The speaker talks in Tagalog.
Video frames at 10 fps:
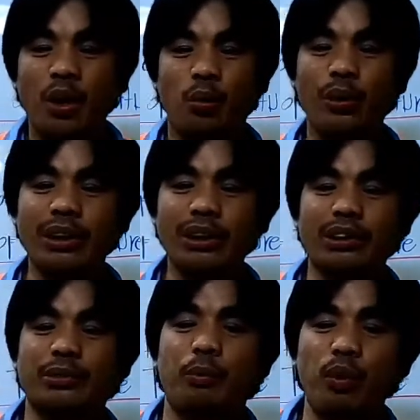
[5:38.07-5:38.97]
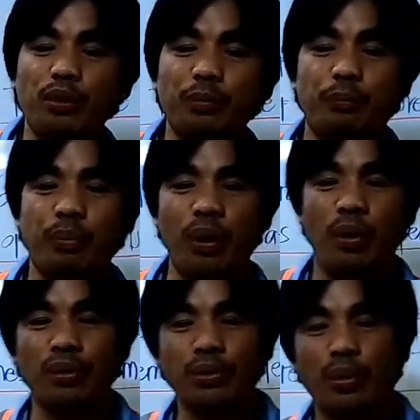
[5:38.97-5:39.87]
Workers most
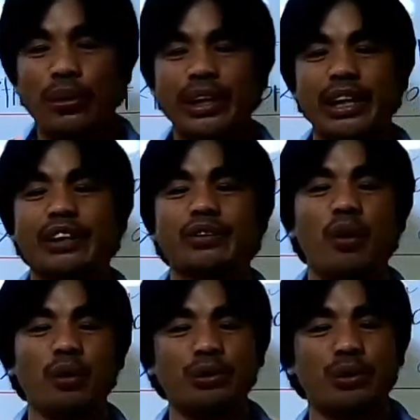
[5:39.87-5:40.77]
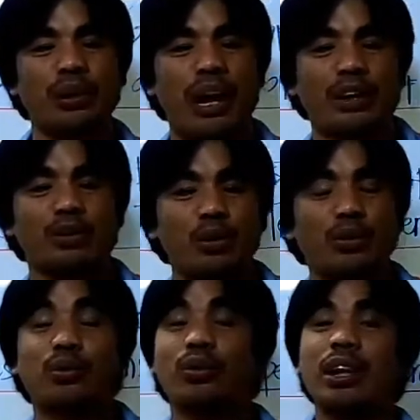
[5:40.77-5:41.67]
prone to heat exhaustion are
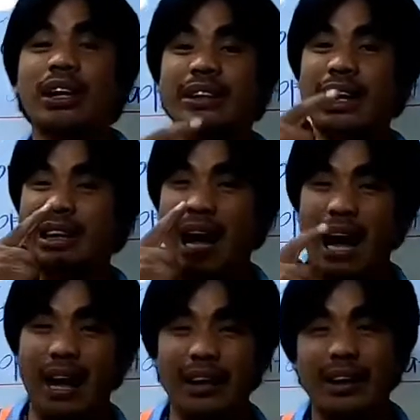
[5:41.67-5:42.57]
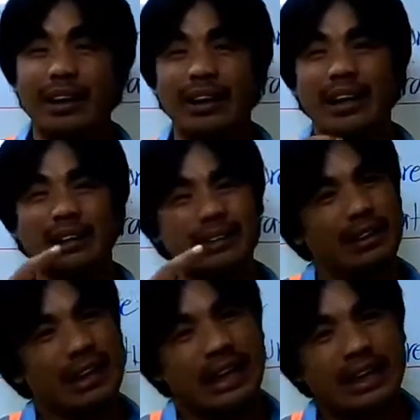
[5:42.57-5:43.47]
those that are
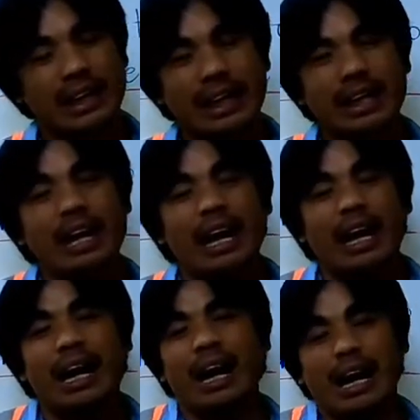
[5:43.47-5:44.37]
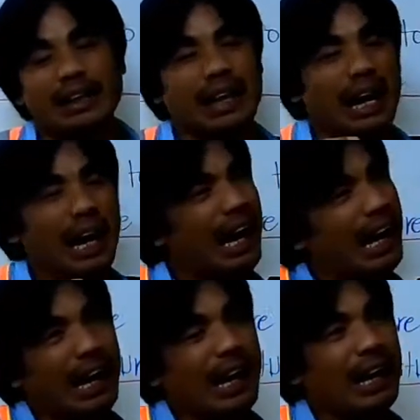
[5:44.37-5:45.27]
elderly. At ang
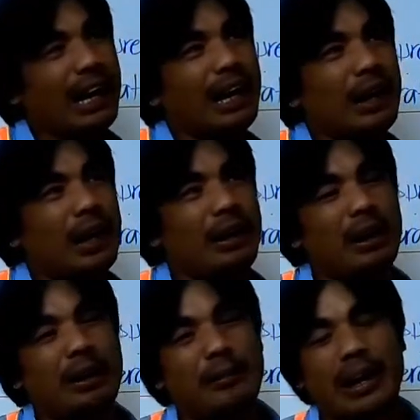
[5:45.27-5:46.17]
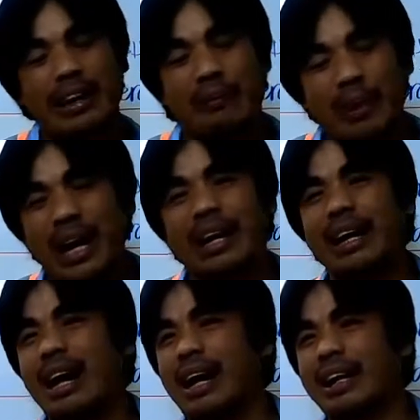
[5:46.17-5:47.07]
uh, karamihan
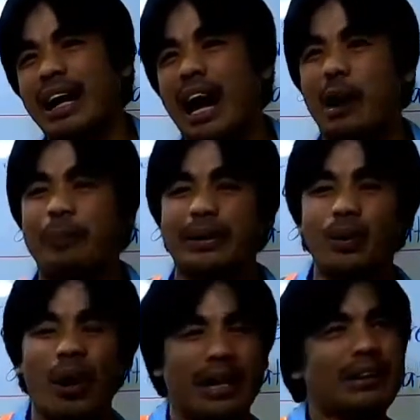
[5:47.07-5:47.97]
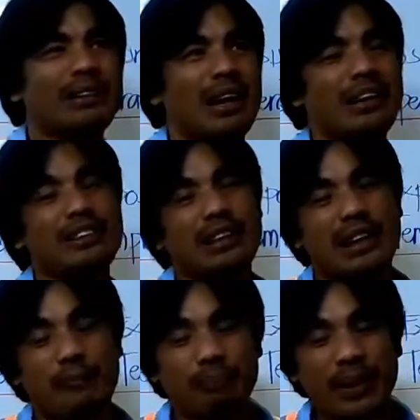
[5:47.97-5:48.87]
na naapektuhan sa ex
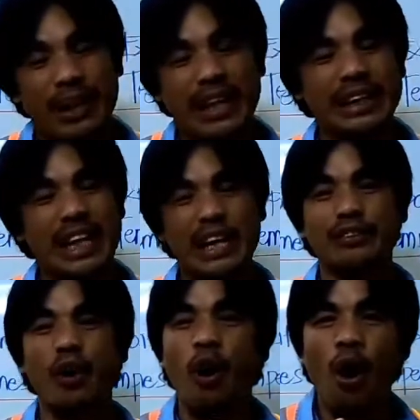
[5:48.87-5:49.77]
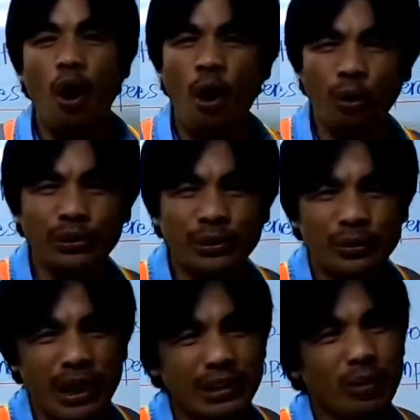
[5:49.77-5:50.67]
heat
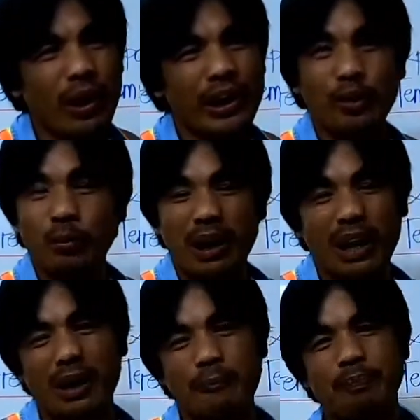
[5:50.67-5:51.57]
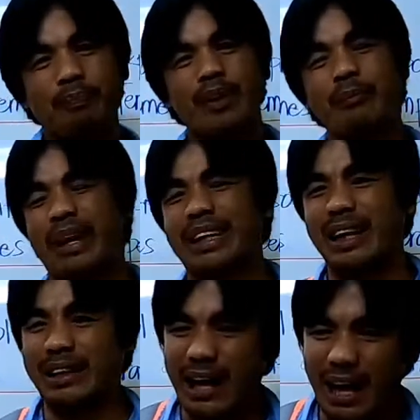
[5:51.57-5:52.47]
exhaustion na ito ay yung mga may
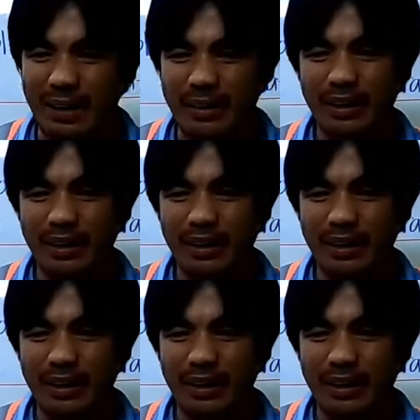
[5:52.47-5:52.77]
edad na